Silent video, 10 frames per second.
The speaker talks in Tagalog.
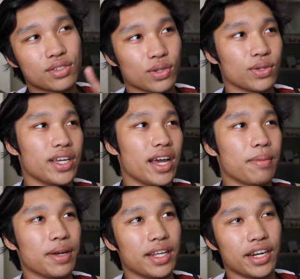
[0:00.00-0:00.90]
So
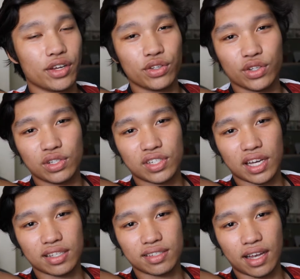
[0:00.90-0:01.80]
yeah, bali reunion
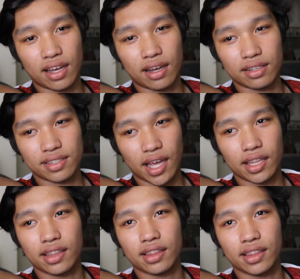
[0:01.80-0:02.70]
siya sa
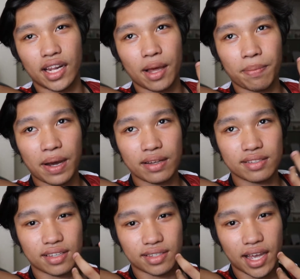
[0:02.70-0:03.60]
side nila
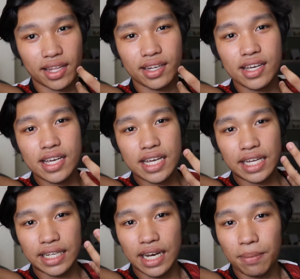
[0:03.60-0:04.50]
pa, sa side
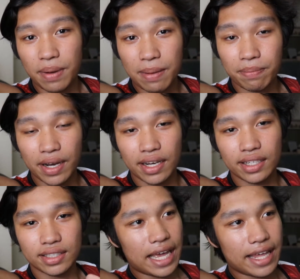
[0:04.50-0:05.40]
nila papa.